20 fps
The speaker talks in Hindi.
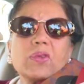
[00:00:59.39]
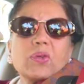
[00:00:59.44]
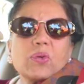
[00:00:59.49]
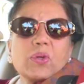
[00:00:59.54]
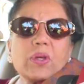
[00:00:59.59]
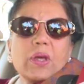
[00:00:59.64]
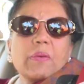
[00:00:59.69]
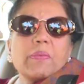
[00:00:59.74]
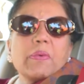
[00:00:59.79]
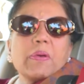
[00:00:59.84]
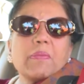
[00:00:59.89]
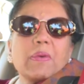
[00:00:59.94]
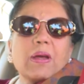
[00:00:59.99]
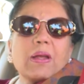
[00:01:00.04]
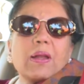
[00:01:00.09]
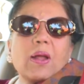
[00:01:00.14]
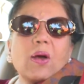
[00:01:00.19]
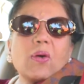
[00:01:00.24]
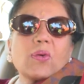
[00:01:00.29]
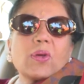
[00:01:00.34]
तो ये भी
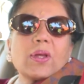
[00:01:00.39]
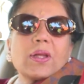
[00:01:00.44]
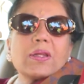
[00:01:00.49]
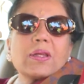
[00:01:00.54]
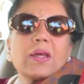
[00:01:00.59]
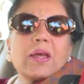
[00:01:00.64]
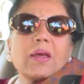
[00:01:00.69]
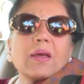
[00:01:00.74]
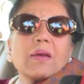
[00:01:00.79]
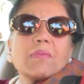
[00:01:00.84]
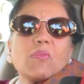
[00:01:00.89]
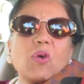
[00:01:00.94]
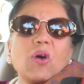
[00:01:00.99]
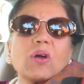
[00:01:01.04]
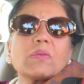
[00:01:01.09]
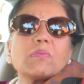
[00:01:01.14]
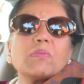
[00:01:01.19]
महिलाओं के लिए एक बहुत